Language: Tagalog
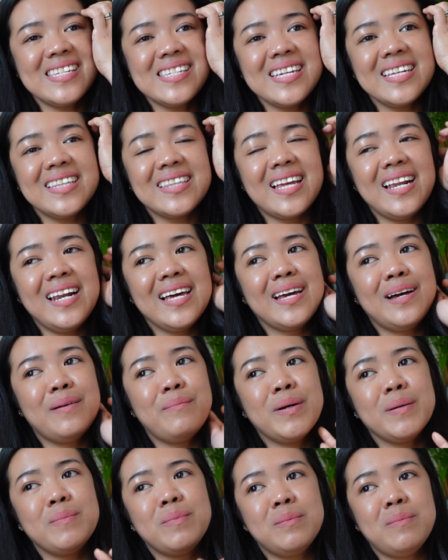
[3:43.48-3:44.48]
As in talagang
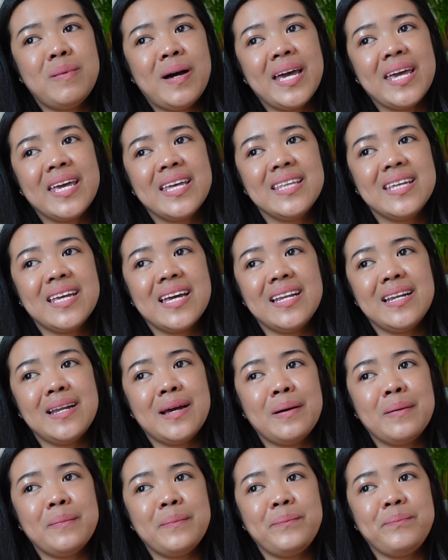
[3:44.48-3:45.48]
magbabayad ka
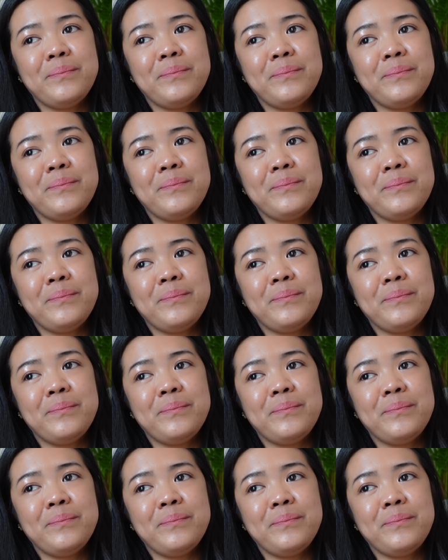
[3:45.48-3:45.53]
ng